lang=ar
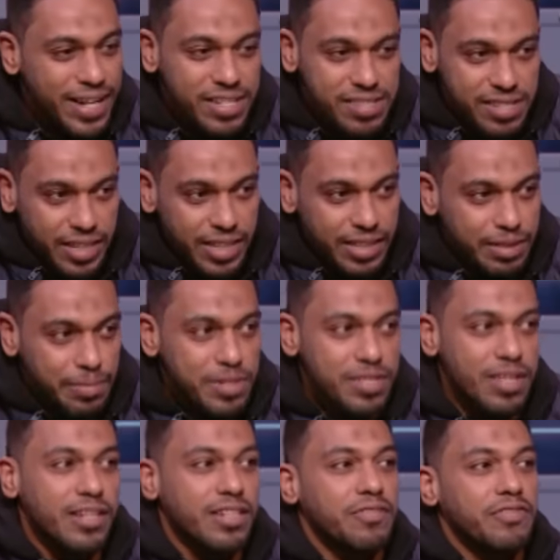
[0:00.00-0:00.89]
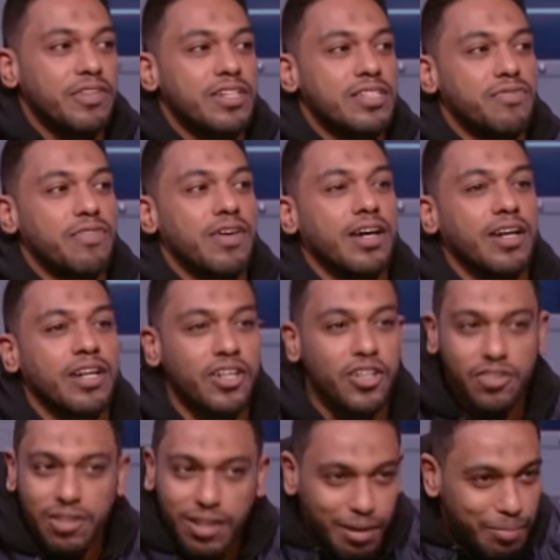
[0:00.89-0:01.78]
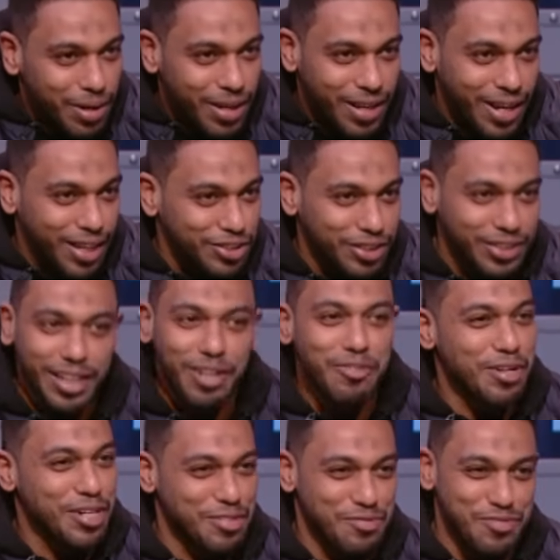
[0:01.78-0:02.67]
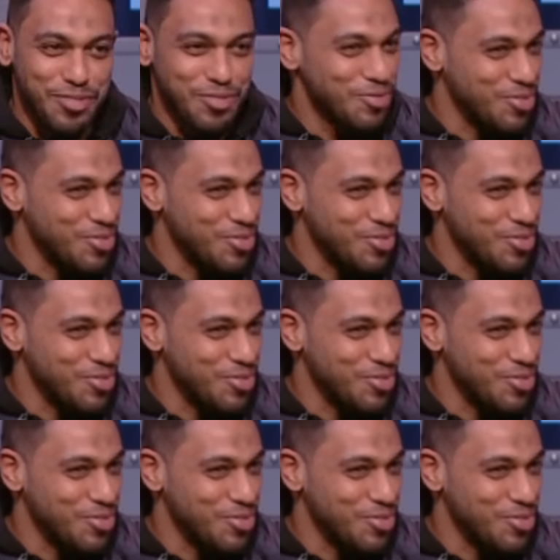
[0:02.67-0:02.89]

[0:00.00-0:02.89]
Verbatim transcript: وانا زعلت مثلا ان في ناس فاكره ان انا طالع معاك عشان انا